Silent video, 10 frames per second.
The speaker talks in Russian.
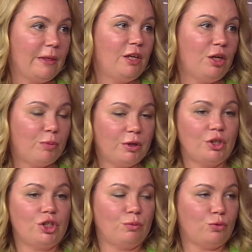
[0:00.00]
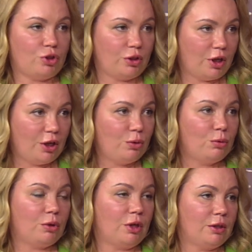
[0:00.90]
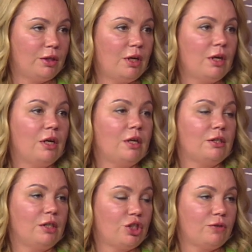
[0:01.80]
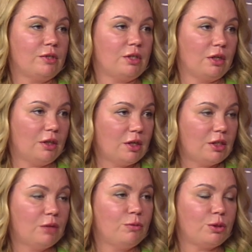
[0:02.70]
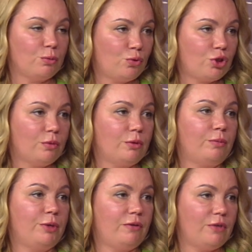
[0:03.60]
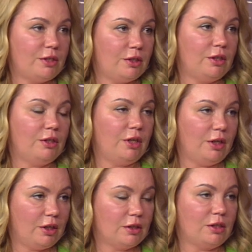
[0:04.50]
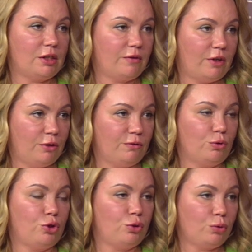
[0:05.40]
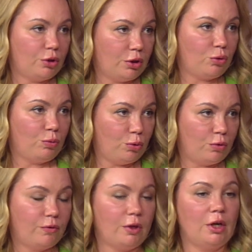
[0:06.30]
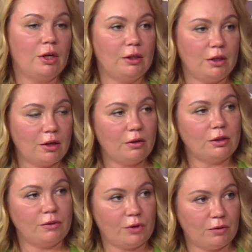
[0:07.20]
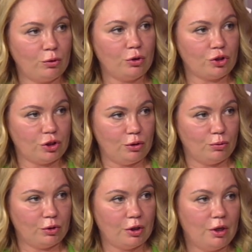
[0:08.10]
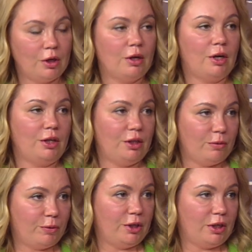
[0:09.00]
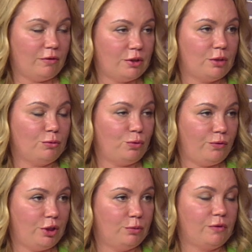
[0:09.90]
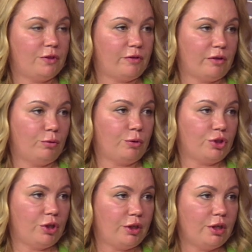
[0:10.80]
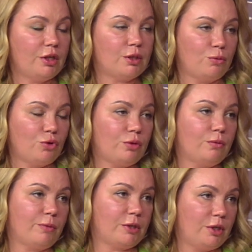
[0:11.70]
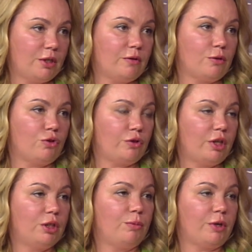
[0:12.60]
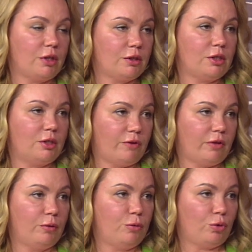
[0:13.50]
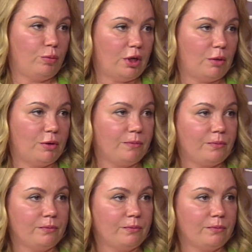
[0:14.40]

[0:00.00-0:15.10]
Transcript: И по нашему желанию тогда с нашего согласия мы сможем перевести деньги со своего счета рублевого на цифровой кошелек. Они появятся, мы увидим их в цифровом кошельке и сможем впоследствии осуществлять операции с цифровыми рублями.